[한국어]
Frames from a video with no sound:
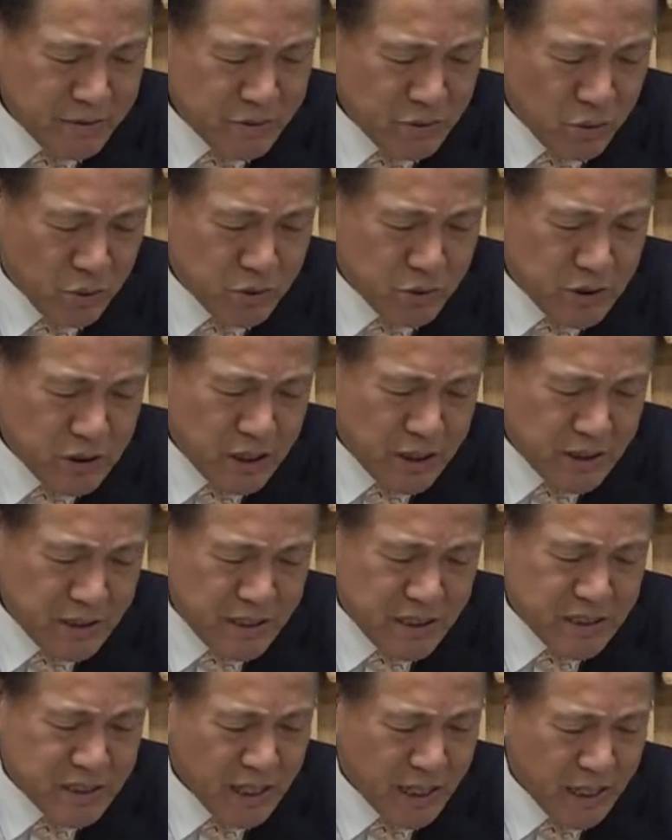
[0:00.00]
요건 이제
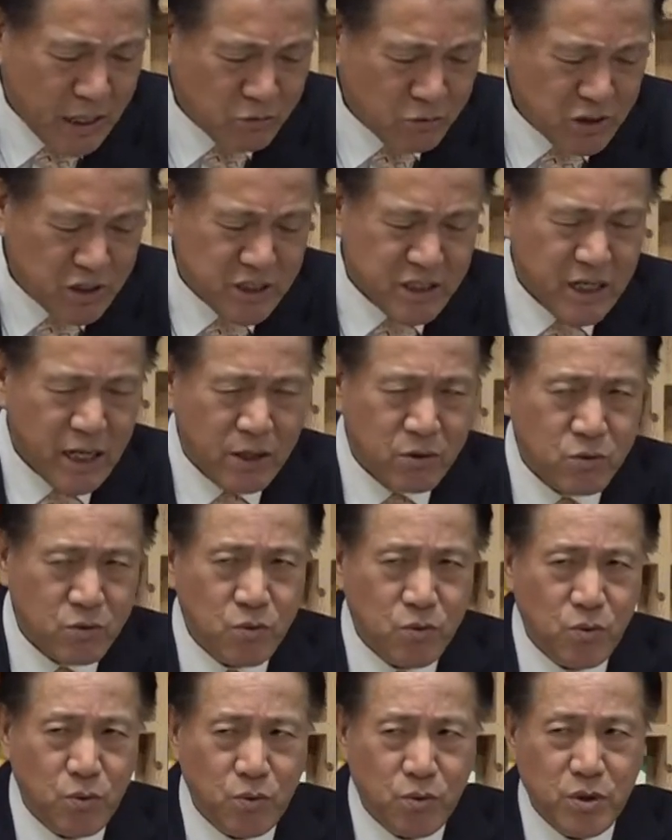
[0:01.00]
이사라고 읽지
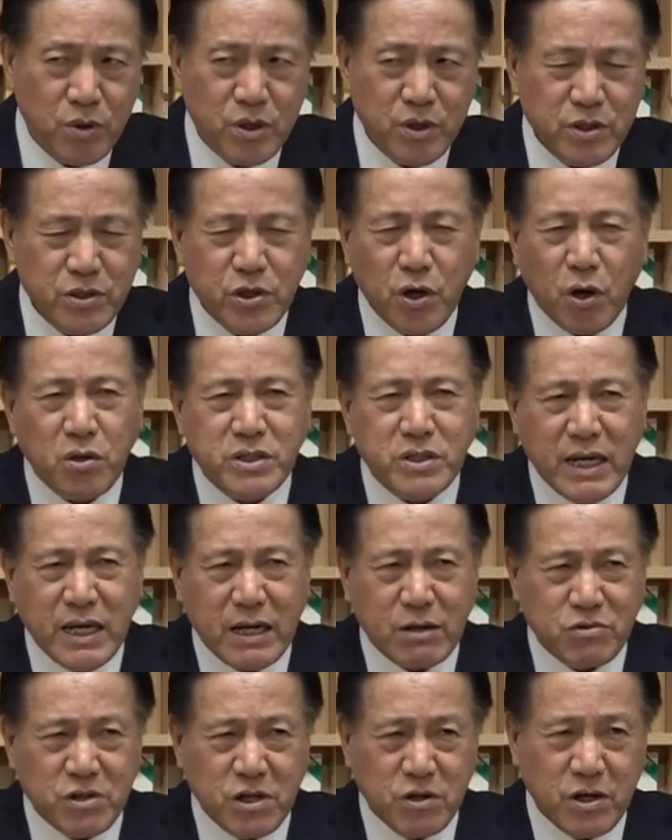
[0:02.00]
않고
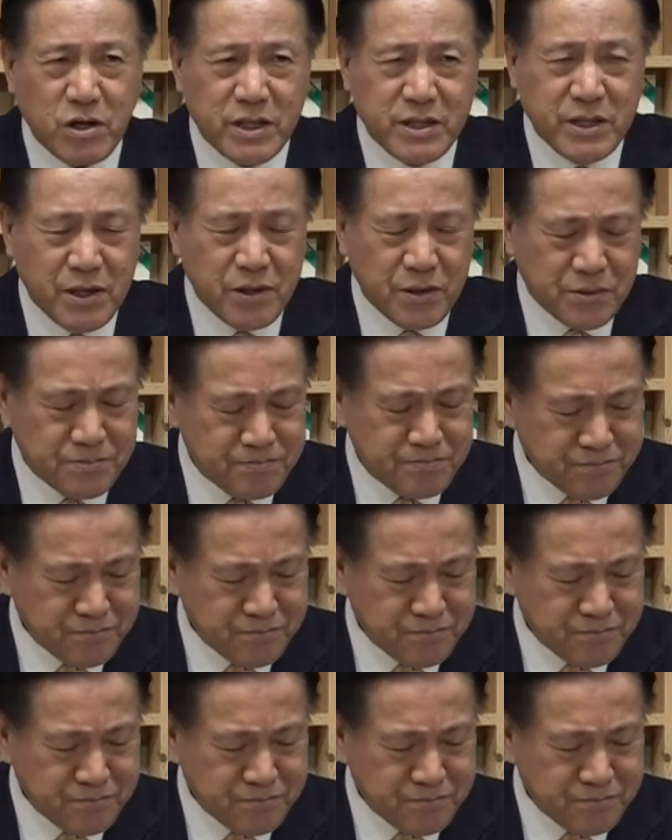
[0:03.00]
역사라고 읽어야 돼요.